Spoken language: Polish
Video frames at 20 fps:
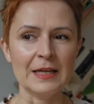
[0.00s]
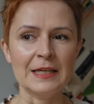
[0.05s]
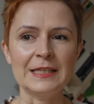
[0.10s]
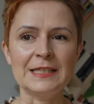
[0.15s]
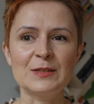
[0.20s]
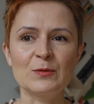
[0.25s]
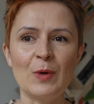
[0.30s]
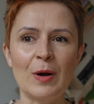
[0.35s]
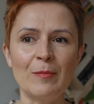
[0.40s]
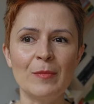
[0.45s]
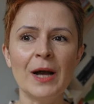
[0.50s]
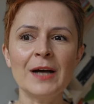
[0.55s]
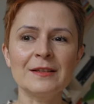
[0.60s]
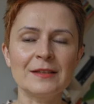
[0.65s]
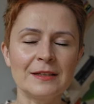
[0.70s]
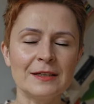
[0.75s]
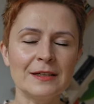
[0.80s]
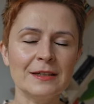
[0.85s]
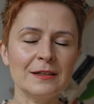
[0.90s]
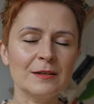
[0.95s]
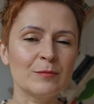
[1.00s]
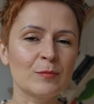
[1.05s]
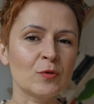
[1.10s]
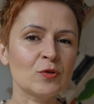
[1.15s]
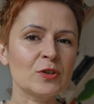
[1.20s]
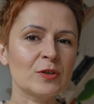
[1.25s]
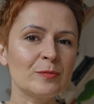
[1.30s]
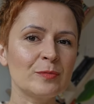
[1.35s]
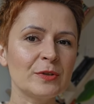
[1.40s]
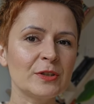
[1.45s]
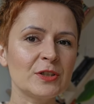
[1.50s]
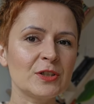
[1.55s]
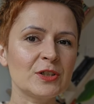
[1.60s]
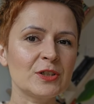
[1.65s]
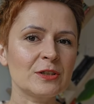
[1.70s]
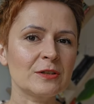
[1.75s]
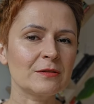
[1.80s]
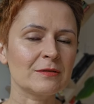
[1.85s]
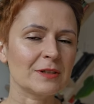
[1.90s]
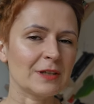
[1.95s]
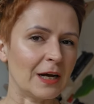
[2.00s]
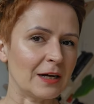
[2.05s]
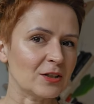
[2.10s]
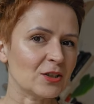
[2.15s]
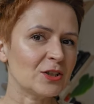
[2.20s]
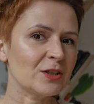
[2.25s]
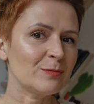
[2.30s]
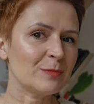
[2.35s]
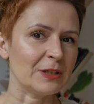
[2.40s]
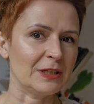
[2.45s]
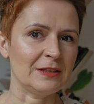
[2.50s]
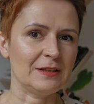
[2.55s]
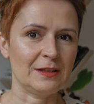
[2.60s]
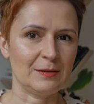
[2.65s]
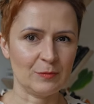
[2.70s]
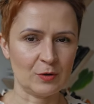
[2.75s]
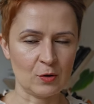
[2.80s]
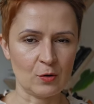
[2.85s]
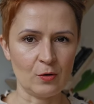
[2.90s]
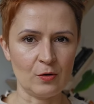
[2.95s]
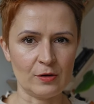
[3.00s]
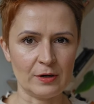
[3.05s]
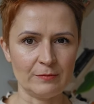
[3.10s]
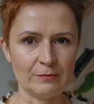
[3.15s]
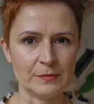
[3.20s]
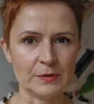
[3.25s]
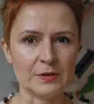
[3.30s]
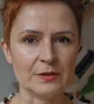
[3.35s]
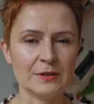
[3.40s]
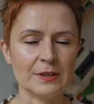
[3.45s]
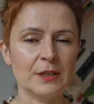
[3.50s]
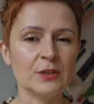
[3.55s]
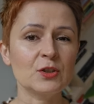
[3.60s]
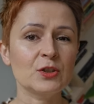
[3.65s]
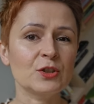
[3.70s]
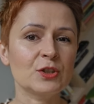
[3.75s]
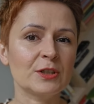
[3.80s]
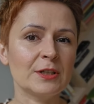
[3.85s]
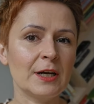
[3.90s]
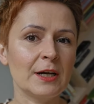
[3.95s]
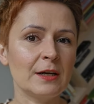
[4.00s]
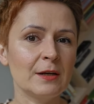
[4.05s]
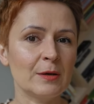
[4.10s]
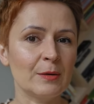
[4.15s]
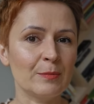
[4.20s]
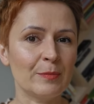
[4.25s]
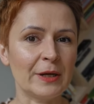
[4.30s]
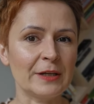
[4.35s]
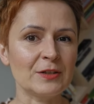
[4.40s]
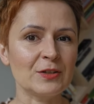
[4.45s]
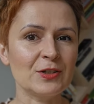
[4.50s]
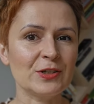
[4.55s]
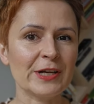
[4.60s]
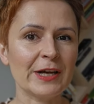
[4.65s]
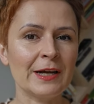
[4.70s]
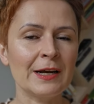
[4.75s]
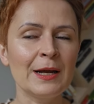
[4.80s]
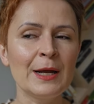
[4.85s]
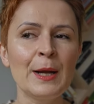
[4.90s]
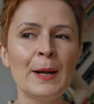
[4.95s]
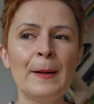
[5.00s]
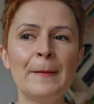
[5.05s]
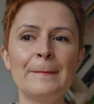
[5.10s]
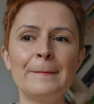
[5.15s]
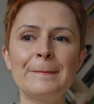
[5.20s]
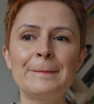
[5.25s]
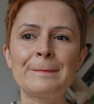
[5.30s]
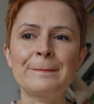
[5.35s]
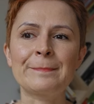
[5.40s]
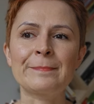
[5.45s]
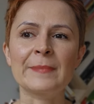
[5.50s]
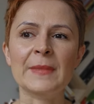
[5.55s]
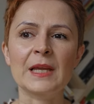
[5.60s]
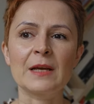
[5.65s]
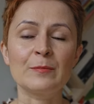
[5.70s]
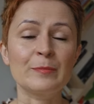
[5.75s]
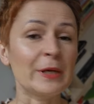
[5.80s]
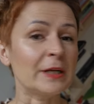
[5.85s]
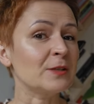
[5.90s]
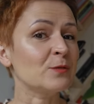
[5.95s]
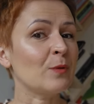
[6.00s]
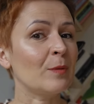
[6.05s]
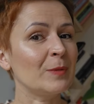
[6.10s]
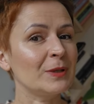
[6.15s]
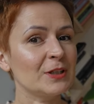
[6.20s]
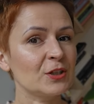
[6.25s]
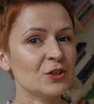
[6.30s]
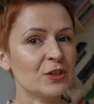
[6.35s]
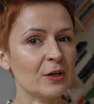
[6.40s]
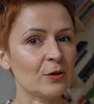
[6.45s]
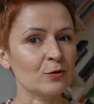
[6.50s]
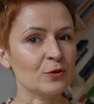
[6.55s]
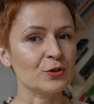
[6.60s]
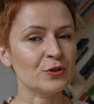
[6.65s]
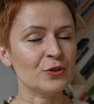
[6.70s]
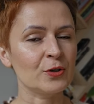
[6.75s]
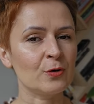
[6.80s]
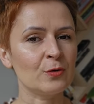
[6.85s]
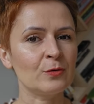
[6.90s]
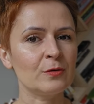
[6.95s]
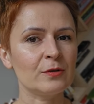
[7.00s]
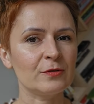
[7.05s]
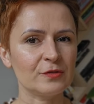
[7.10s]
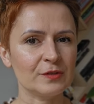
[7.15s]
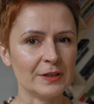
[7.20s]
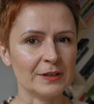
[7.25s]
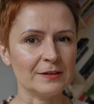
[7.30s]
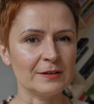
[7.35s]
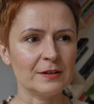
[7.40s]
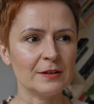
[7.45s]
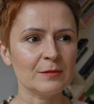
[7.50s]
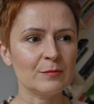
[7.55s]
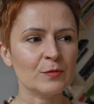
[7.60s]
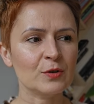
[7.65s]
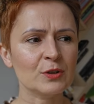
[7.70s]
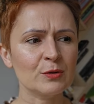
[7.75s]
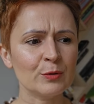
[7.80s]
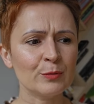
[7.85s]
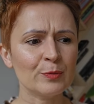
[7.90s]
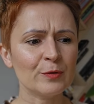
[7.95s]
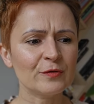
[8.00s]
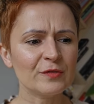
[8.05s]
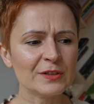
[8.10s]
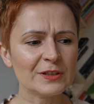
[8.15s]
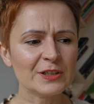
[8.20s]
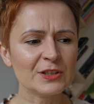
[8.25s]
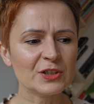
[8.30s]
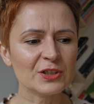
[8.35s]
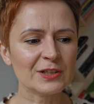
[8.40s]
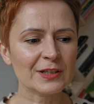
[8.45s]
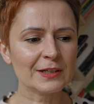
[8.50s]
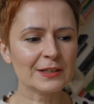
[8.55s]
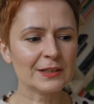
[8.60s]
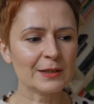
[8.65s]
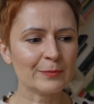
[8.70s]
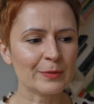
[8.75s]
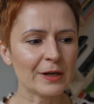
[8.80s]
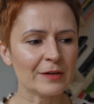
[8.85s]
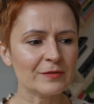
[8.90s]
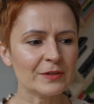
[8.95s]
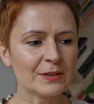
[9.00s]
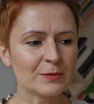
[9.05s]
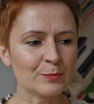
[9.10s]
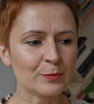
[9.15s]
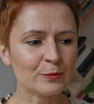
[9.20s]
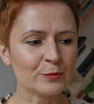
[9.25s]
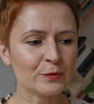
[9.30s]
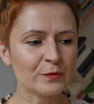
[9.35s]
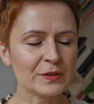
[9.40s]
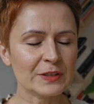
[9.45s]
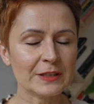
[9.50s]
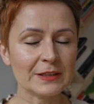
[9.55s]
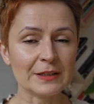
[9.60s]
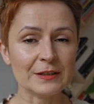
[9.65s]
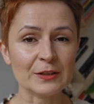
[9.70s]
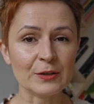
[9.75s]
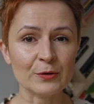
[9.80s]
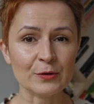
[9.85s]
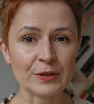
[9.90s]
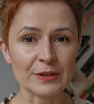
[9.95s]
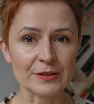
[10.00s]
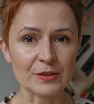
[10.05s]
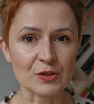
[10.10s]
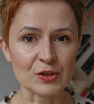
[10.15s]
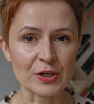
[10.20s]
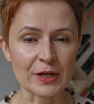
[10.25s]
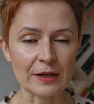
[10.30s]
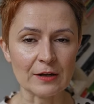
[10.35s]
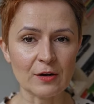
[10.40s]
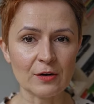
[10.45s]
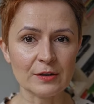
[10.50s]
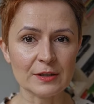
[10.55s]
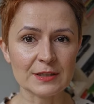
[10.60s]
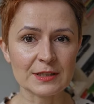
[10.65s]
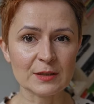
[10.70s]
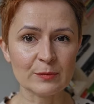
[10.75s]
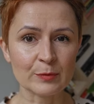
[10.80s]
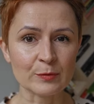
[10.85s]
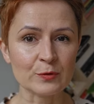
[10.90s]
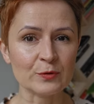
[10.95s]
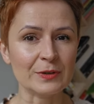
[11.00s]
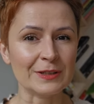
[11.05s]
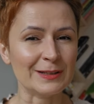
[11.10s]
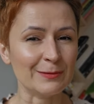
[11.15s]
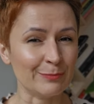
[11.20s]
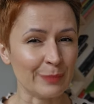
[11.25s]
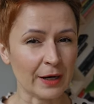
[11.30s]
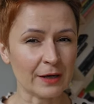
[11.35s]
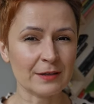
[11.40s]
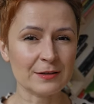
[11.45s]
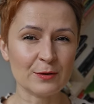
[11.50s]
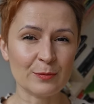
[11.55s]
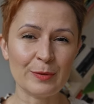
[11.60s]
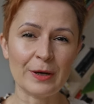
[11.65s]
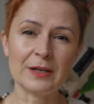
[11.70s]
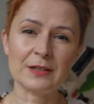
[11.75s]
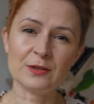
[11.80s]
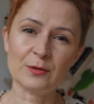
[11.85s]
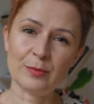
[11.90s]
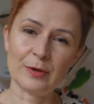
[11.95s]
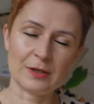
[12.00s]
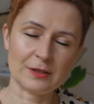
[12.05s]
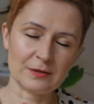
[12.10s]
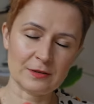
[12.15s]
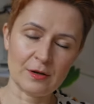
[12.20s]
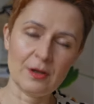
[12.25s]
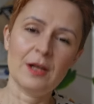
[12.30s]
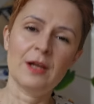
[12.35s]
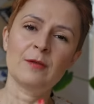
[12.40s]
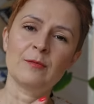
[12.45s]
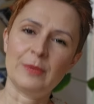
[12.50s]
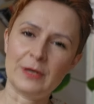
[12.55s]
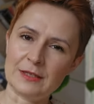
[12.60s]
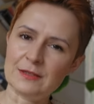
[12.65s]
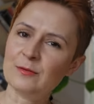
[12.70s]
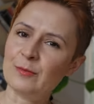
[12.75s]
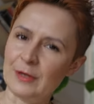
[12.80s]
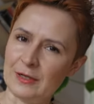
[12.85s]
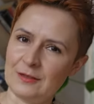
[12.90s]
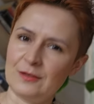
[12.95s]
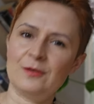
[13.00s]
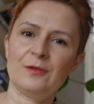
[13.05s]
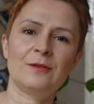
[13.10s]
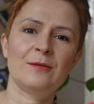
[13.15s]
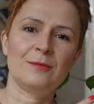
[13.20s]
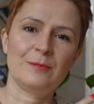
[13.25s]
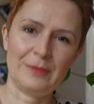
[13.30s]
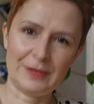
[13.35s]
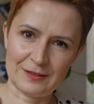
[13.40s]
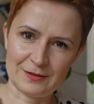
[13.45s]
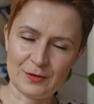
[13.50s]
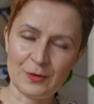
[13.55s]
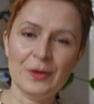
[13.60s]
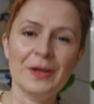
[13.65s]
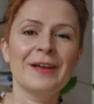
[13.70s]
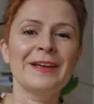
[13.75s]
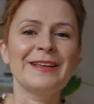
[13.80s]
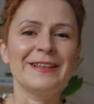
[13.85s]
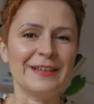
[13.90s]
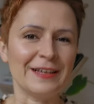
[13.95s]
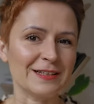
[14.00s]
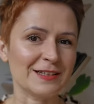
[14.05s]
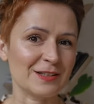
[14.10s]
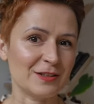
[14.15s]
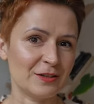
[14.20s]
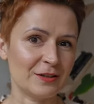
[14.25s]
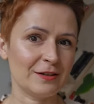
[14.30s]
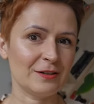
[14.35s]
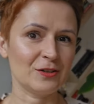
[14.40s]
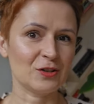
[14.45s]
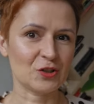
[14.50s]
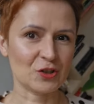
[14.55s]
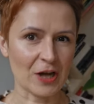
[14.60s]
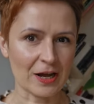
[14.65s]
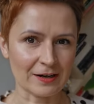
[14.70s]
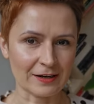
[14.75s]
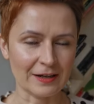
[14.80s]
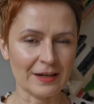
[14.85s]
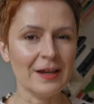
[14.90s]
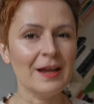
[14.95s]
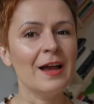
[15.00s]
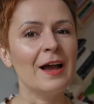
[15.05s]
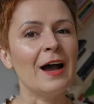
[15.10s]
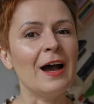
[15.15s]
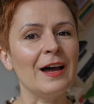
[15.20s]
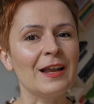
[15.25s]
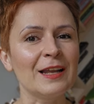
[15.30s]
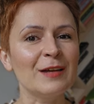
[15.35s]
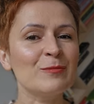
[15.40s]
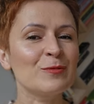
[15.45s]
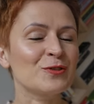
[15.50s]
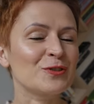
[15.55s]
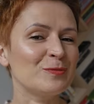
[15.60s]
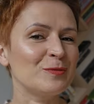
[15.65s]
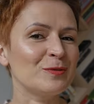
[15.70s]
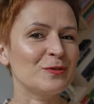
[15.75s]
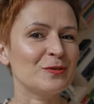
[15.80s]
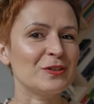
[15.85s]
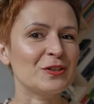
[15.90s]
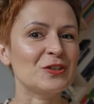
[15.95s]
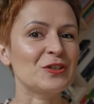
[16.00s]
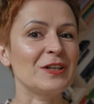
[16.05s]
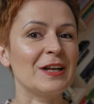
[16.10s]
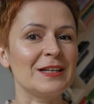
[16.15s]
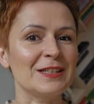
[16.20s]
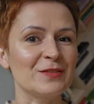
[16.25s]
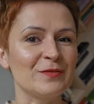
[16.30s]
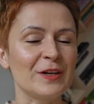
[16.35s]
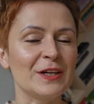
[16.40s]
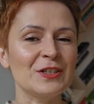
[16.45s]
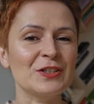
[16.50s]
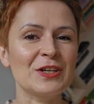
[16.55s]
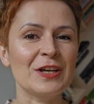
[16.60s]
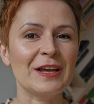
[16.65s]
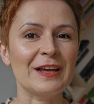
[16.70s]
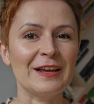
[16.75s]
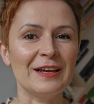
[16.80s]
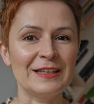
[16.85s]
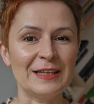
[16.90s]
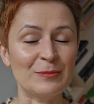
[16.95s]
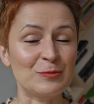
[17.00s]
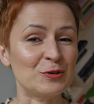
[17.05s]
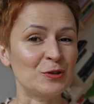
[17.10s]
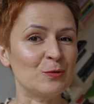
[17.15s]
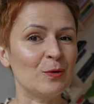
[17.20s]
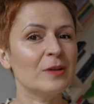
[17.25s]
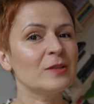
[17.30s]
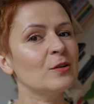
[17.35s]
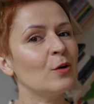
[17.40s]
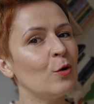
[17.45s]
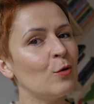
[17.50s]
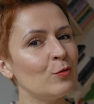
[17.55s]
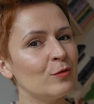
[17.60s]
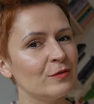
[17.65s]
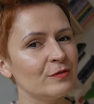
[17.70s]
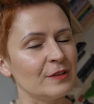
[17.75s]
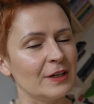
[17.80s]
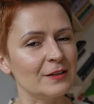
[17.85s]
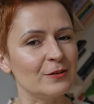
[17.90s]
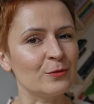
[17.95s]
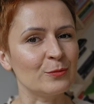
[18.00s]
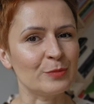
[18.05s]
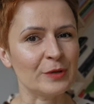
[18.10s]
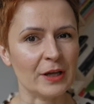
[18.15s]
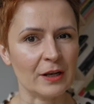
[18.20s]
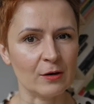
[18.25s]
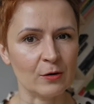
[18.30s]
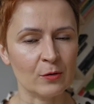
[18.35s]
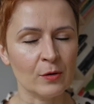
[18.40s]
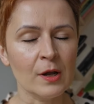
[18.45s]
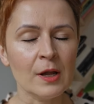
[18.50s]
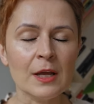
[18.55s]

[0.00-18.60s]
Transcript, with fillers: I złamany może być każdym innym kolorem. To znaczy, że będzie mm, biel złamana szarością, wtedy możemy powiedzieć, że tak naprawdę z punktu widzenia teoretycznego jest to po prostu taki bardzo, bardzo, bardzo, bardzo, bardzo, bardzo jasny szary. Ale możemy to też nazwać e, na przykład ołowianą bielą.